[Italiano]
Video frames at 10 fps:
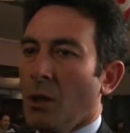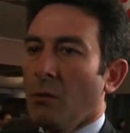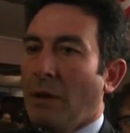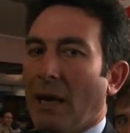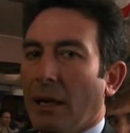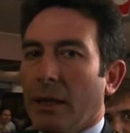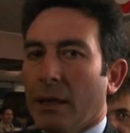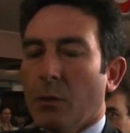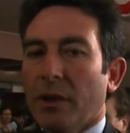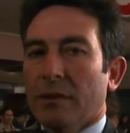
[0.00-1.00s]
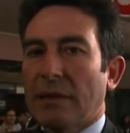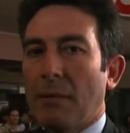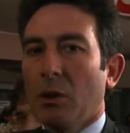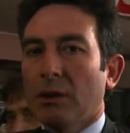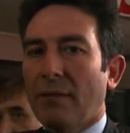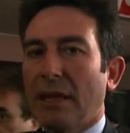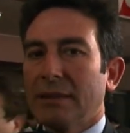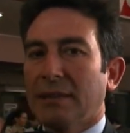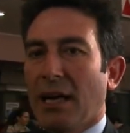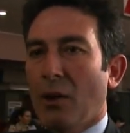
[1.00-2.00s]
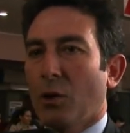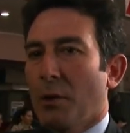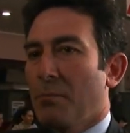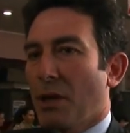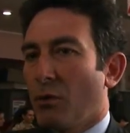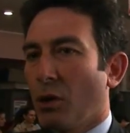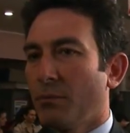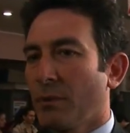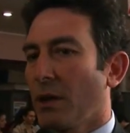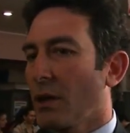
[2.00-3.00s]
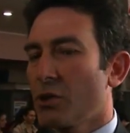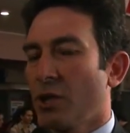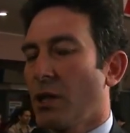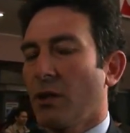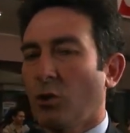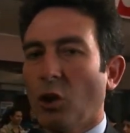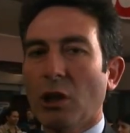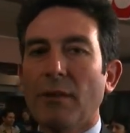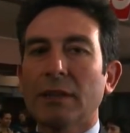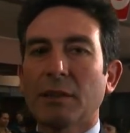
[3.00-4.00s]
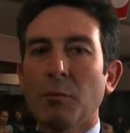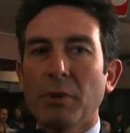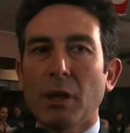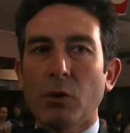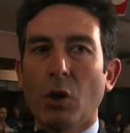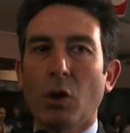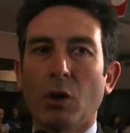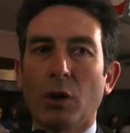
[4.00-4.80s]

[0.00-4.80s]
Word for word: Ma eh, qui siamo davanti a un bivio, i regini sono davanti a un bivio,